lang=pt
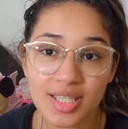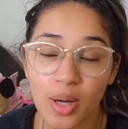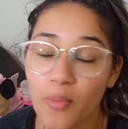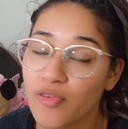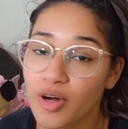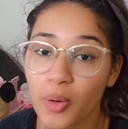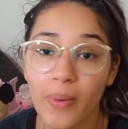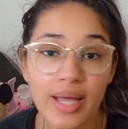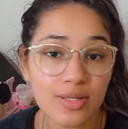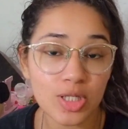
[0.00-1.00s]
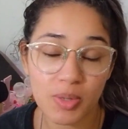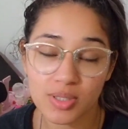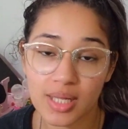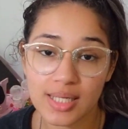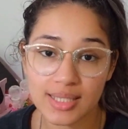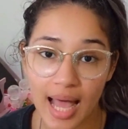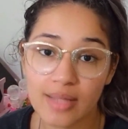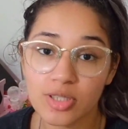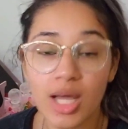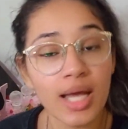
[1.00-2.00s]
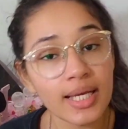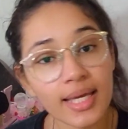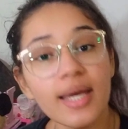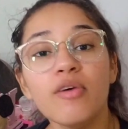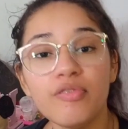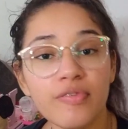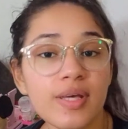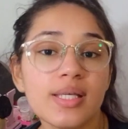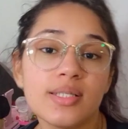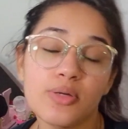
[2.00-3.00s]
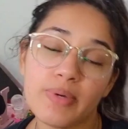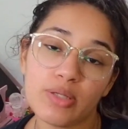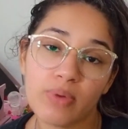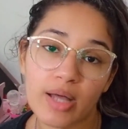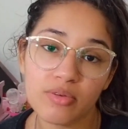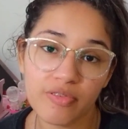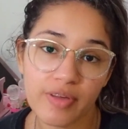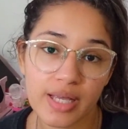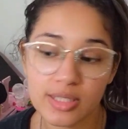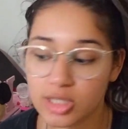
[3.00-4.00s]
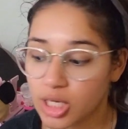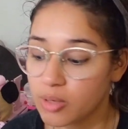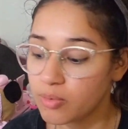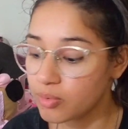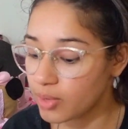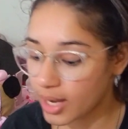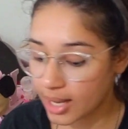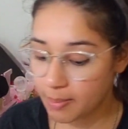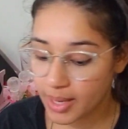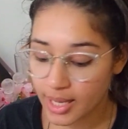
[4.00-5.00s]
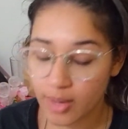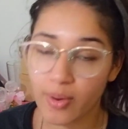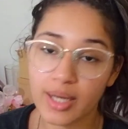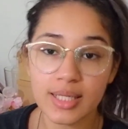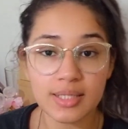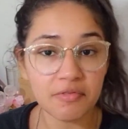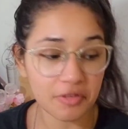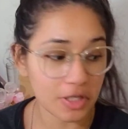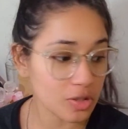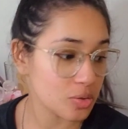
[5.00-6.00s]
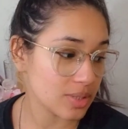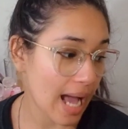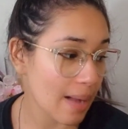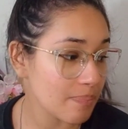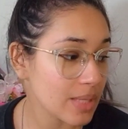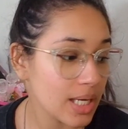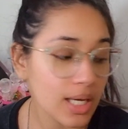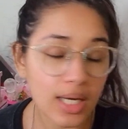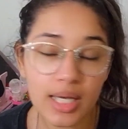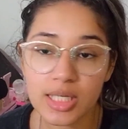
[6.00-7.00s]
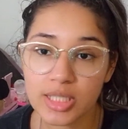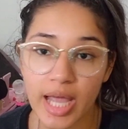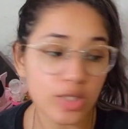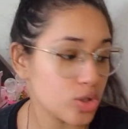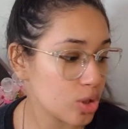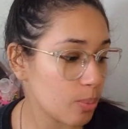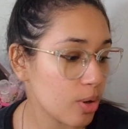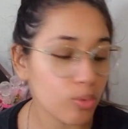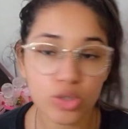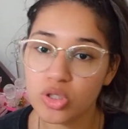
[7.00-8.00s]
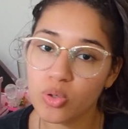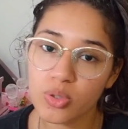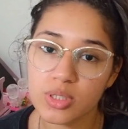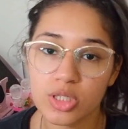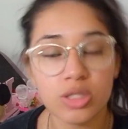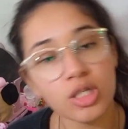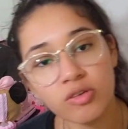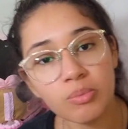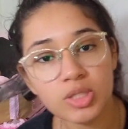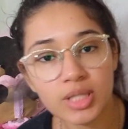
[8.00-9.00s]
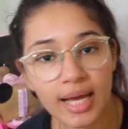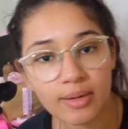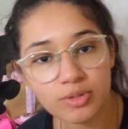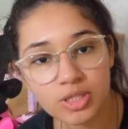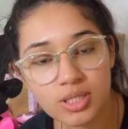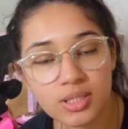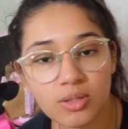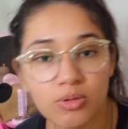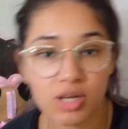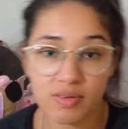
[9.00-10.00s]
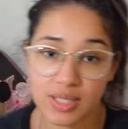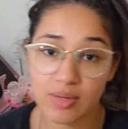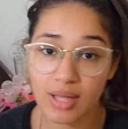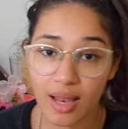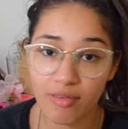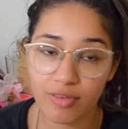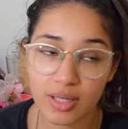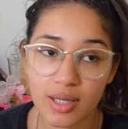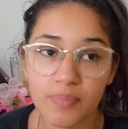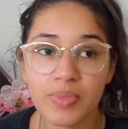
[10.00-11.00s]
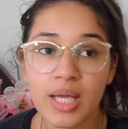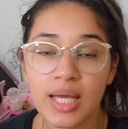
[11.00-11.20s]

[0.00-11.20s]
Então foram esses personalizados que eu fiz e que o Eduardo fez. Eu acabei agora nesse vídeo, tá? E, gente, sobrou alguns doces que nós vamos estar utilizando no aniversário da Lavínia.